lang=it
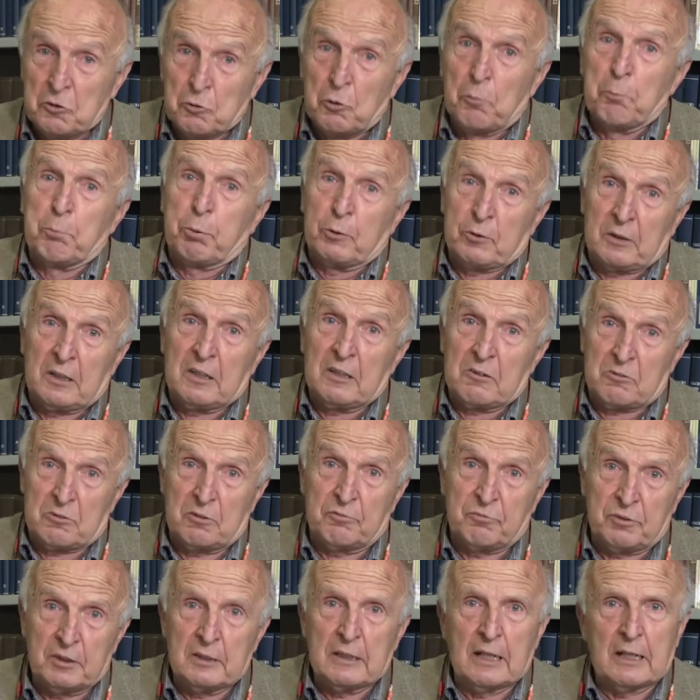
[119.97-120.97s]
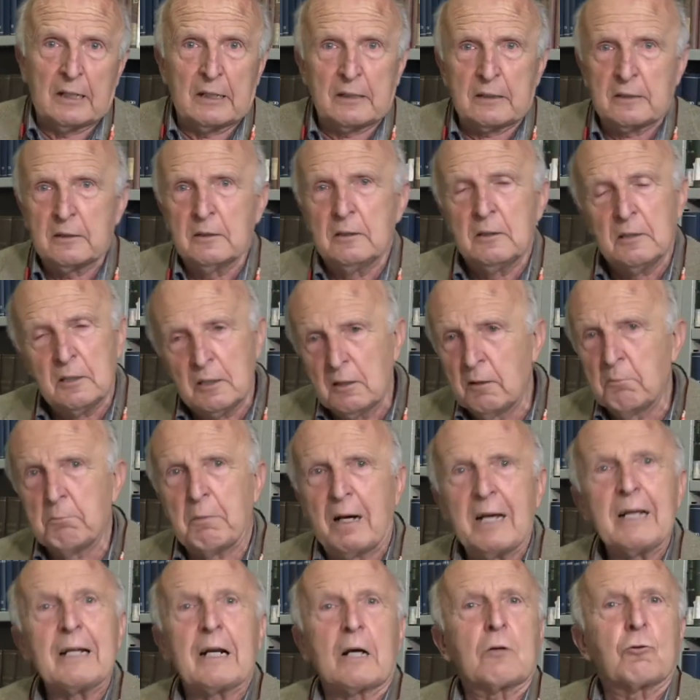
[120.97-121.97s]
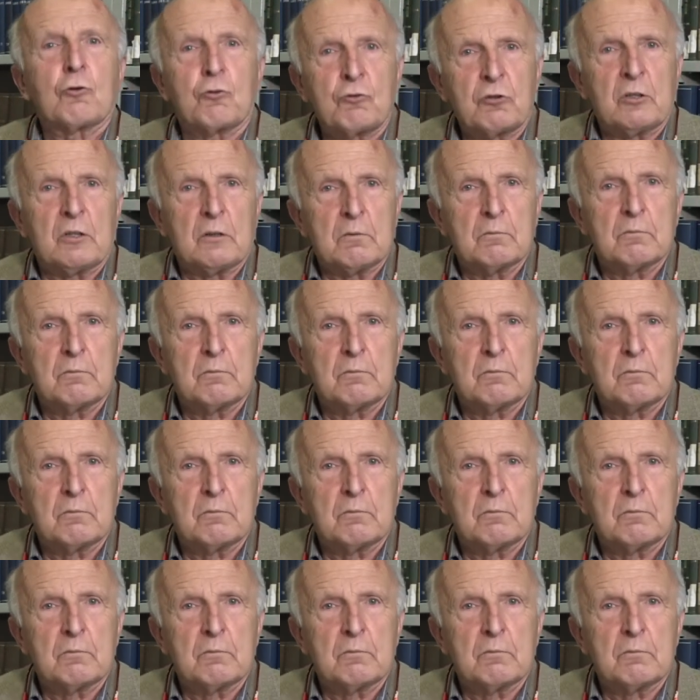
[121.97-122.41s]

non potersi fidare, ma era così.